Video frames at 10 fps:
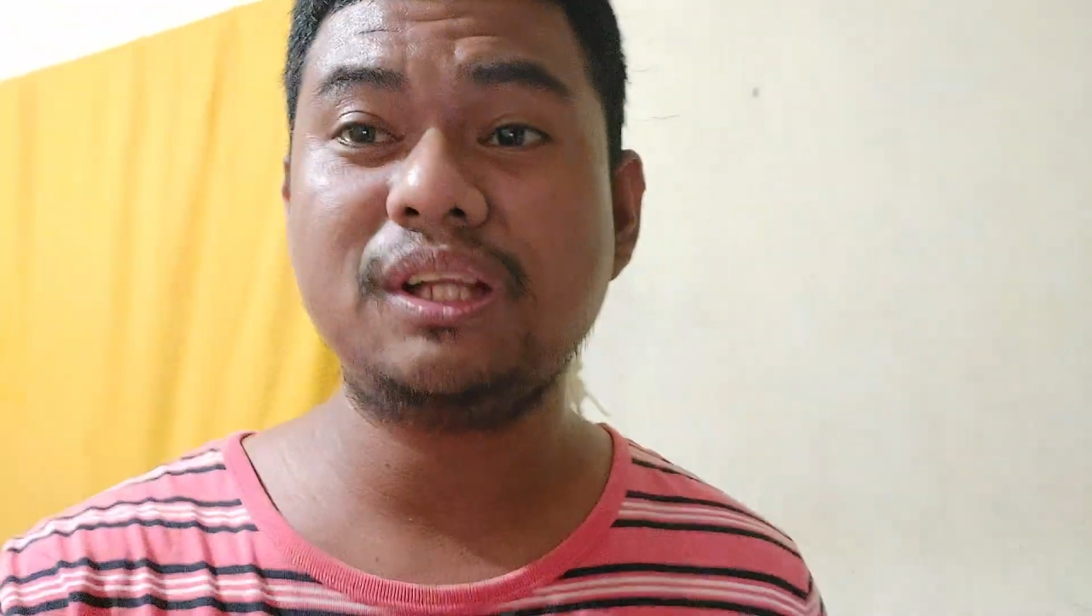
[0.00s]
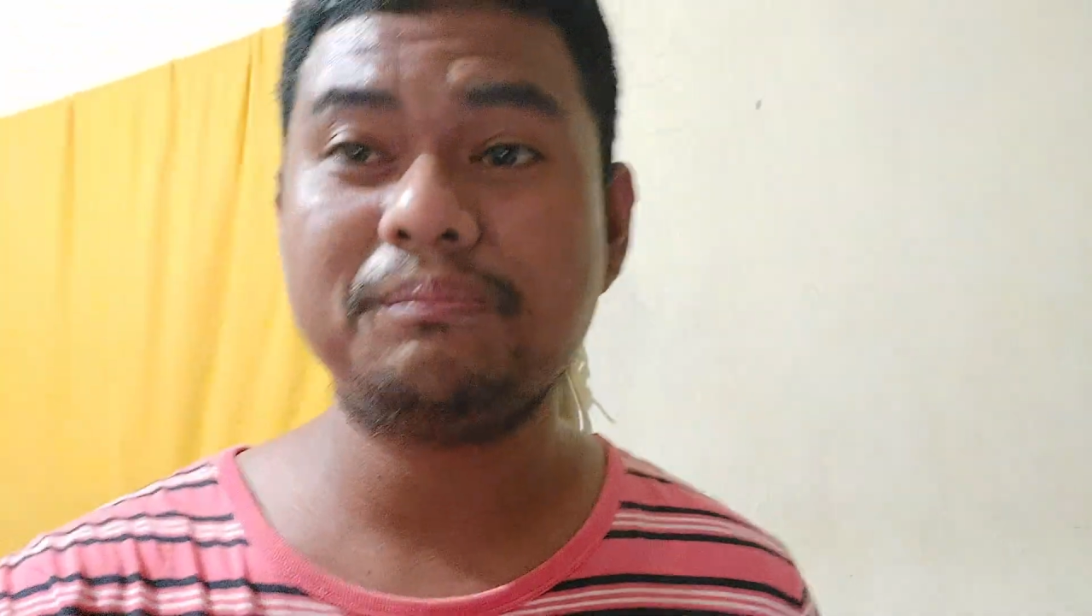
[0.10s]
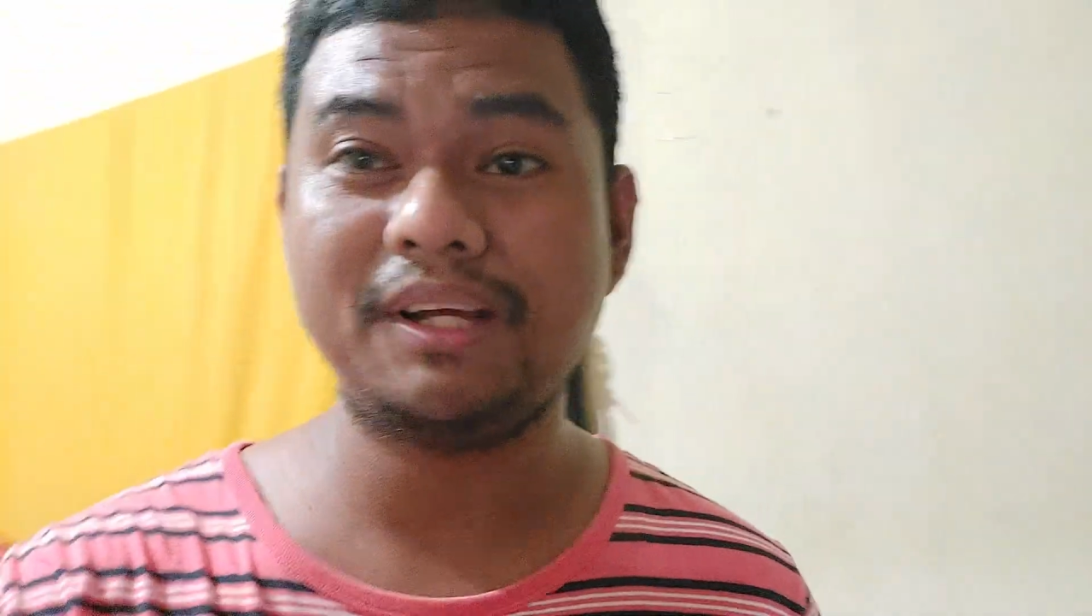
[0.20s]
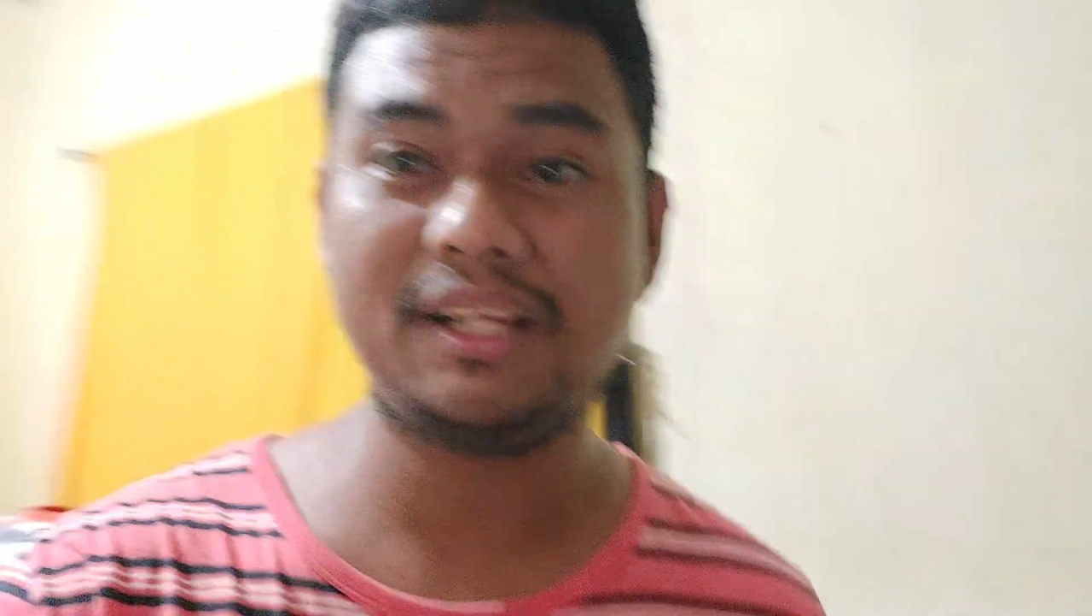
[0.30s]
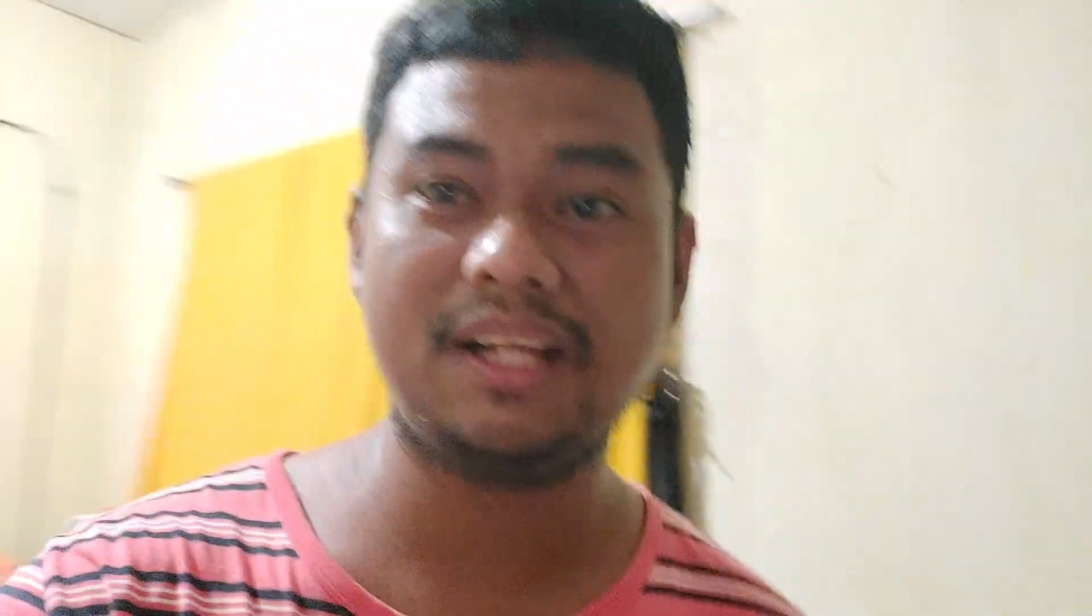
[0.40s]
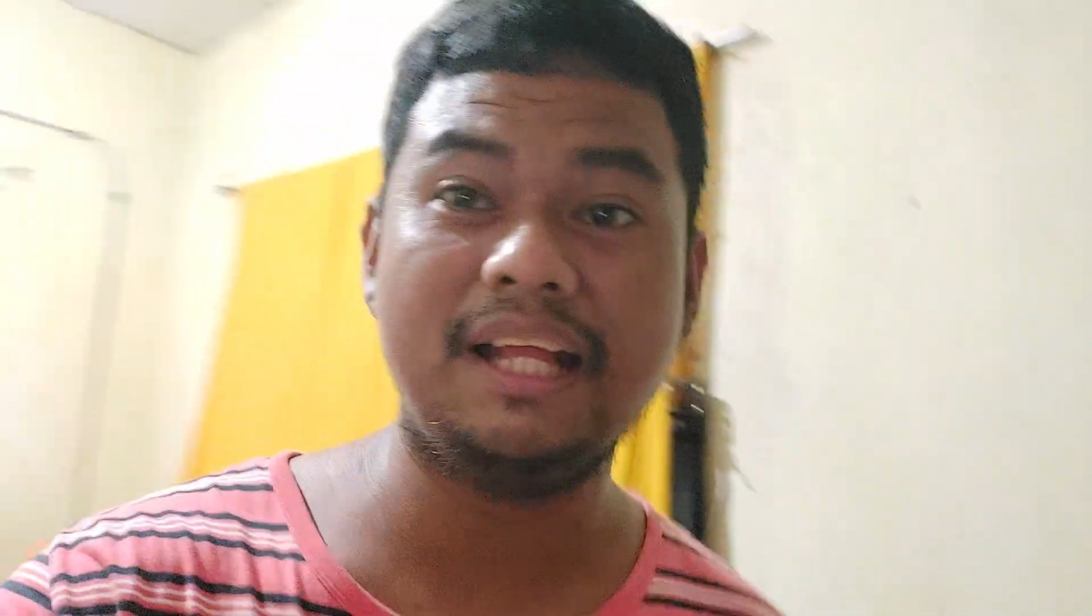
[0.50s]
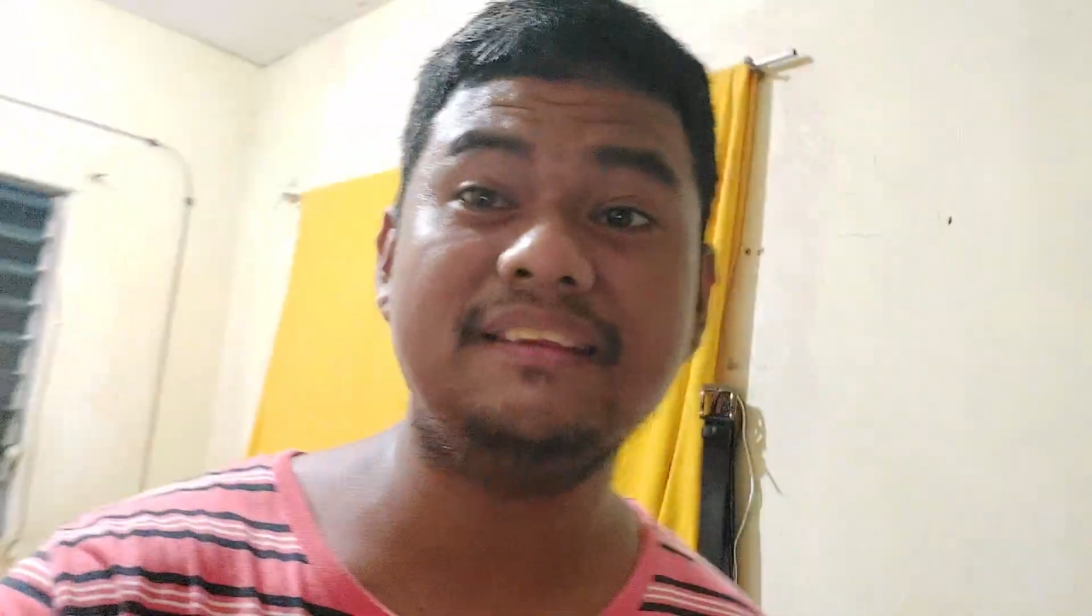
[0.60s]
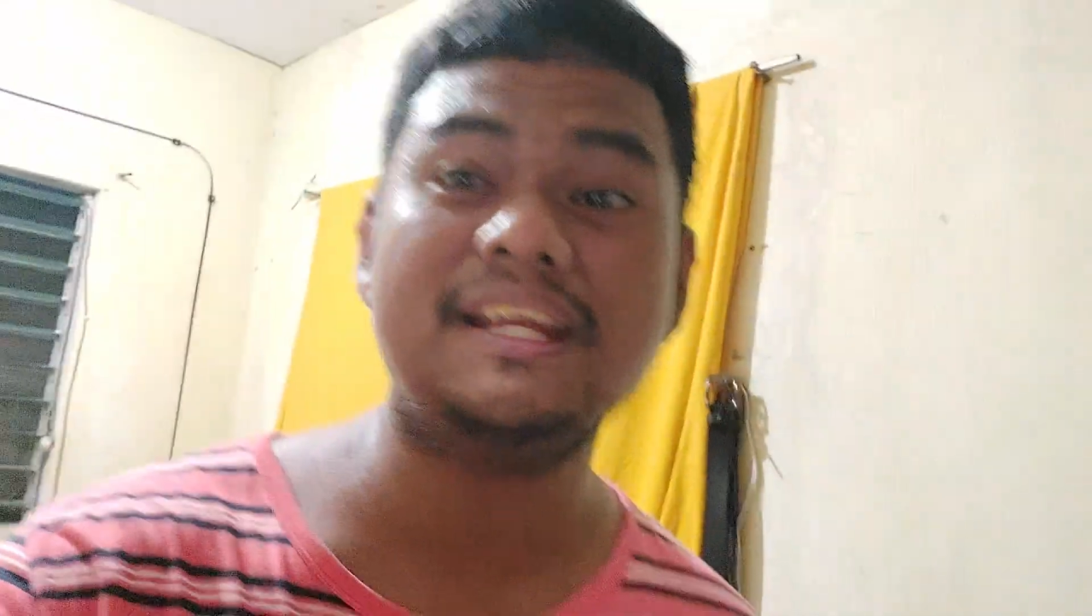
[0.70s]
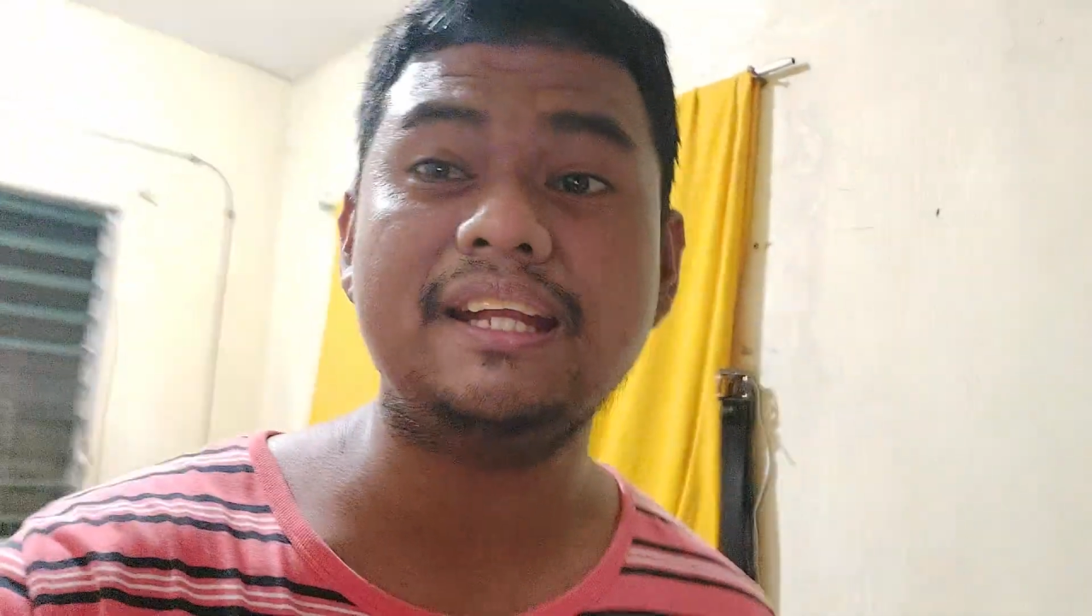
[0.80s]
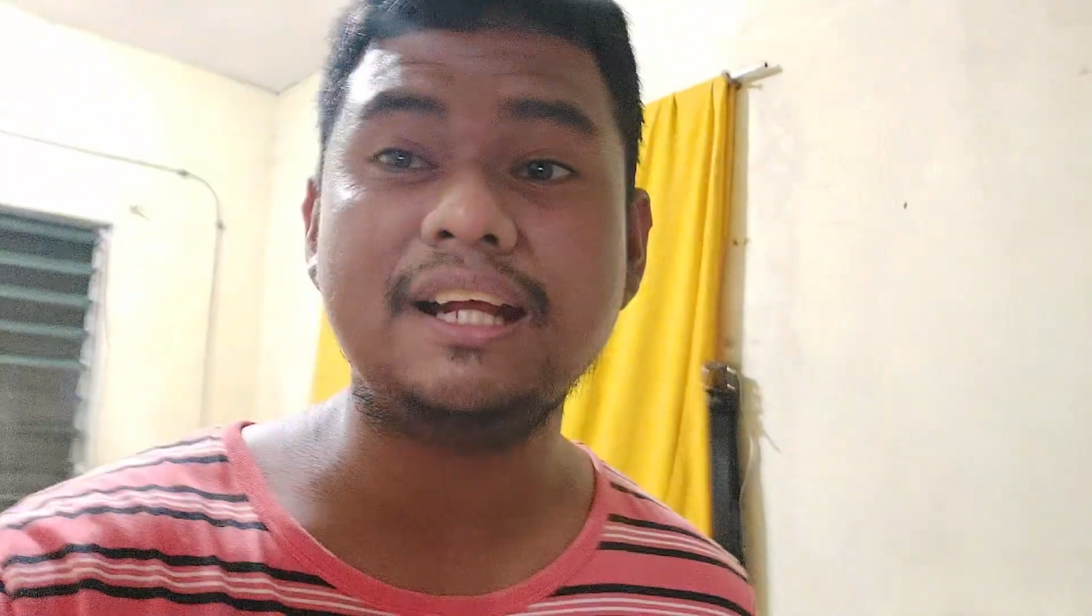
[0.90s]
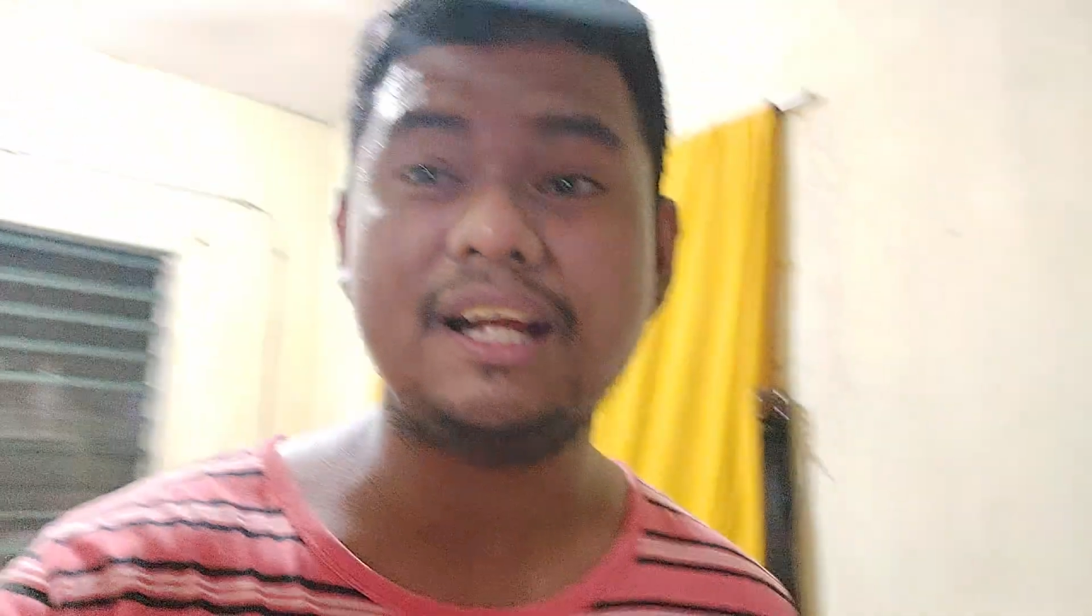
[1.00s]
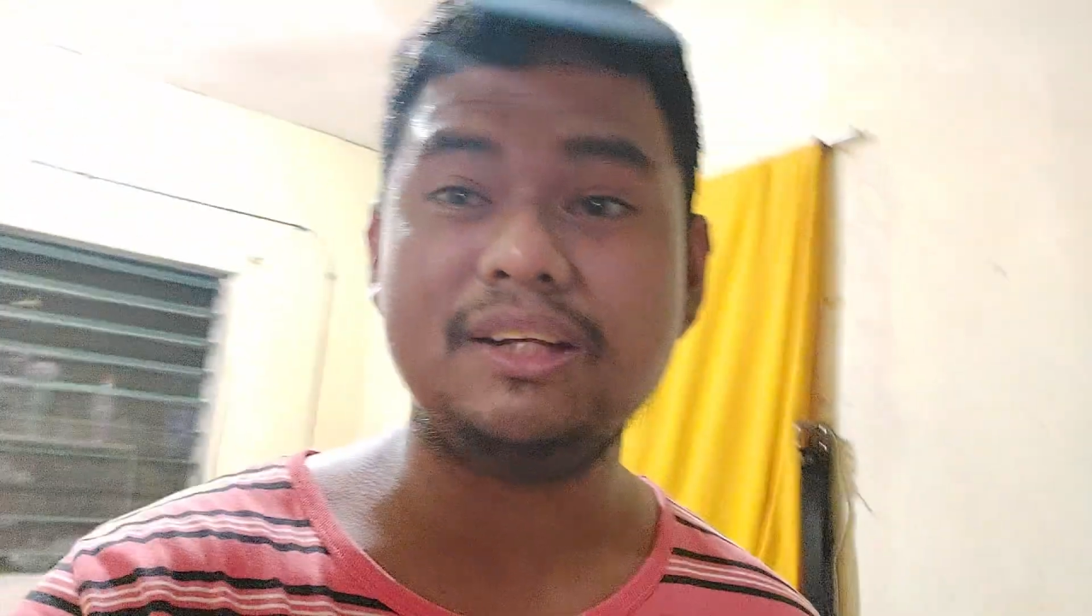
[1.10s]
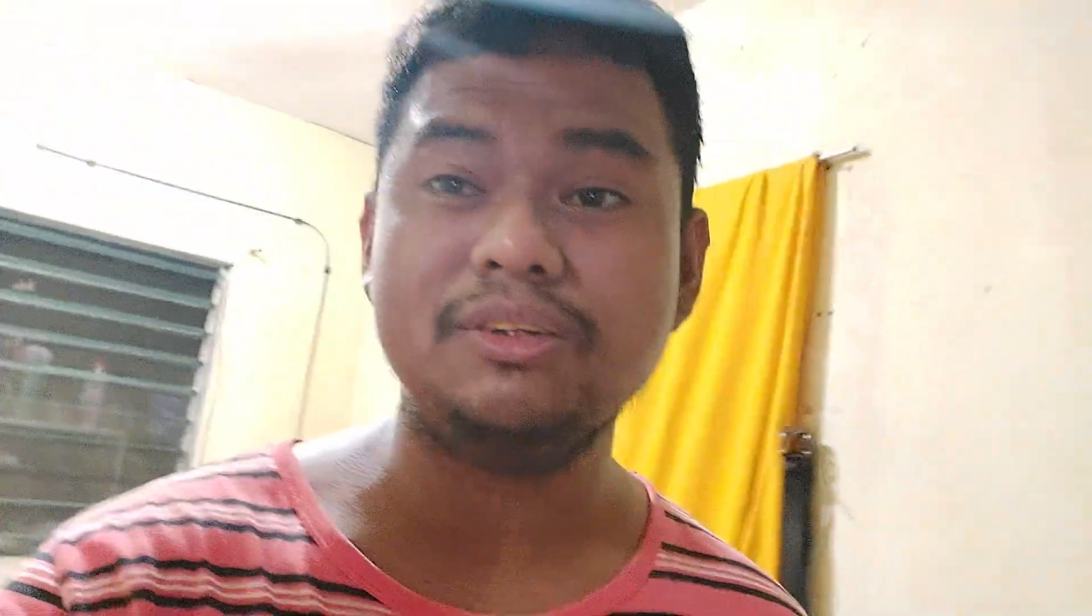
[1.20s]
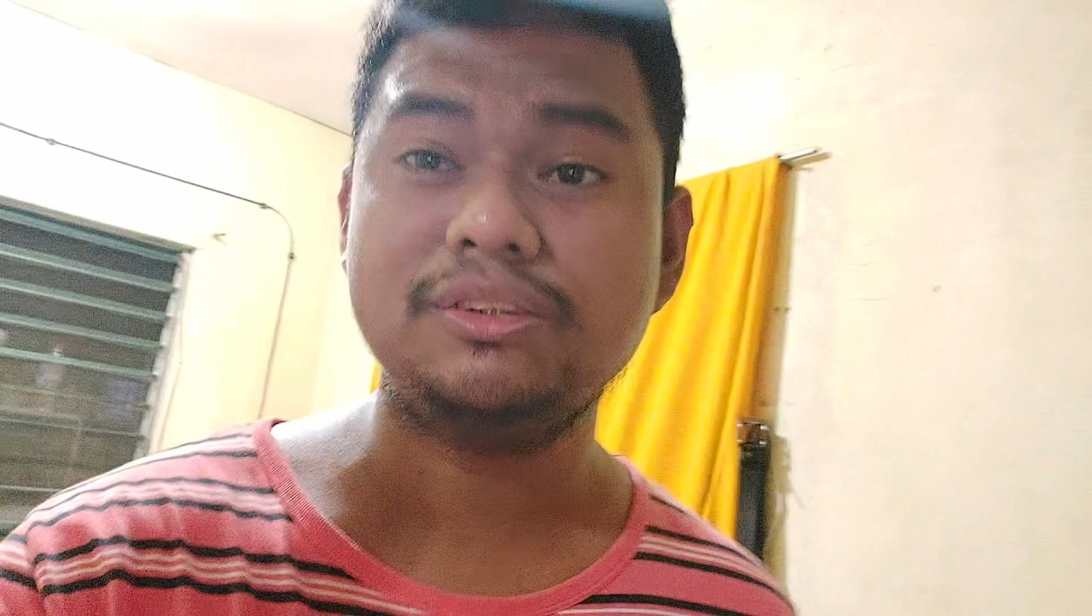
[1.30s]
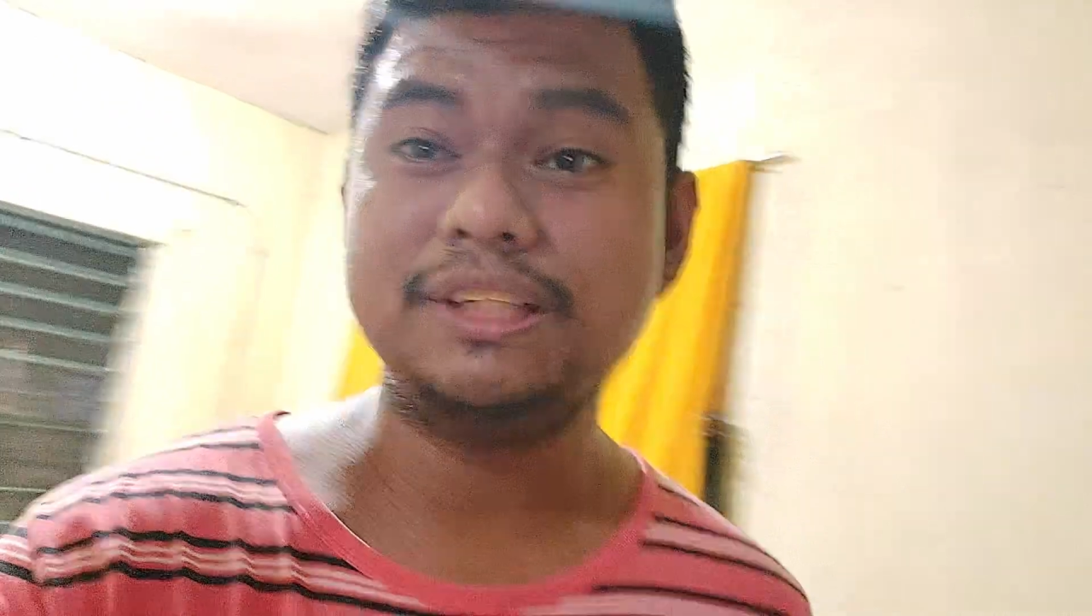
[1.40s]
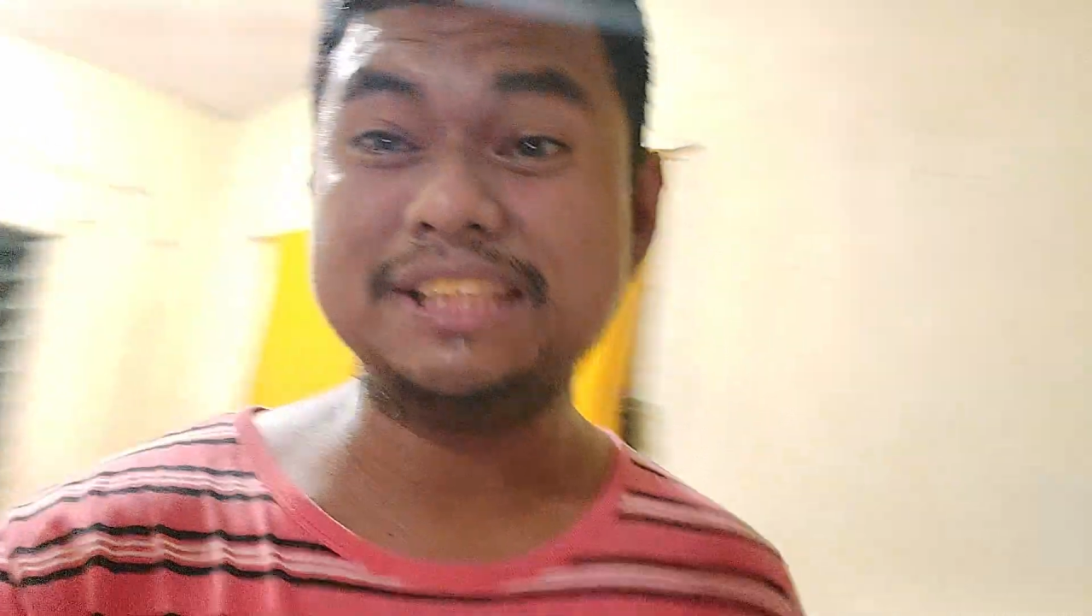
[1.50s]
na maghanda ng ano,